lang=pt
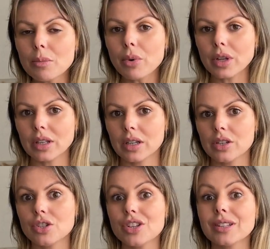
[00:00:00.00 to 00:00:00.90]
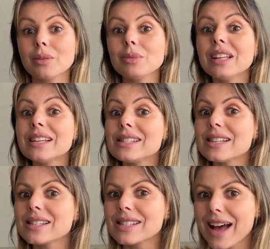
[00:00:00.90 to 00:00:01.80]
importante e tão
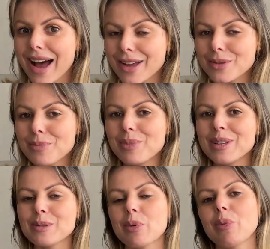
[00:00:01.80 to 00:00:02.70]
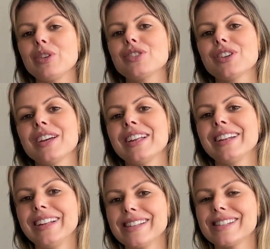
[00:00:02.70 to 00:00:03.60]
necessário, principalmente
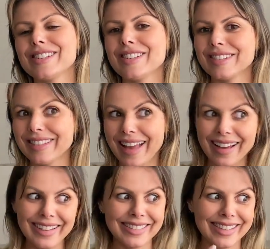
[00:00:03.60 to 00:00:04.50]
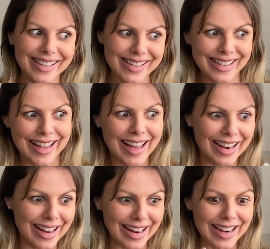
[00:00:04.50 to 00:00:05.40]
neste, né, né,
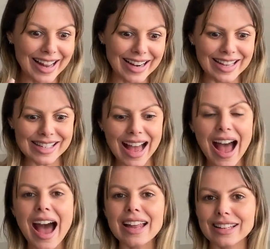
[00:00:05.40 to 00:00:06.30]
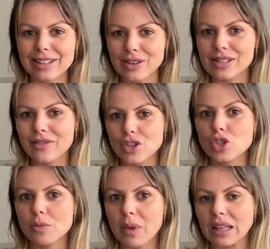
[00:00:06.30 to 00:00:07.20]
né, né, nessa área da nossa
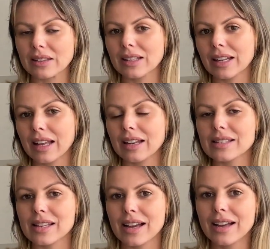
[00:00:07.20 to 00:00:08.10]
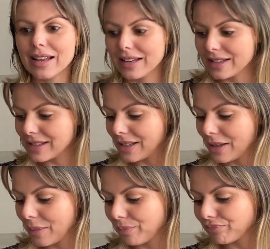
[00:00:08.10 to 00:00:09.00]
vestimenta, né, nessa,
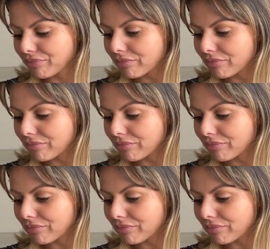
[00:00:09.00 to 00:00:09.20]
nesse,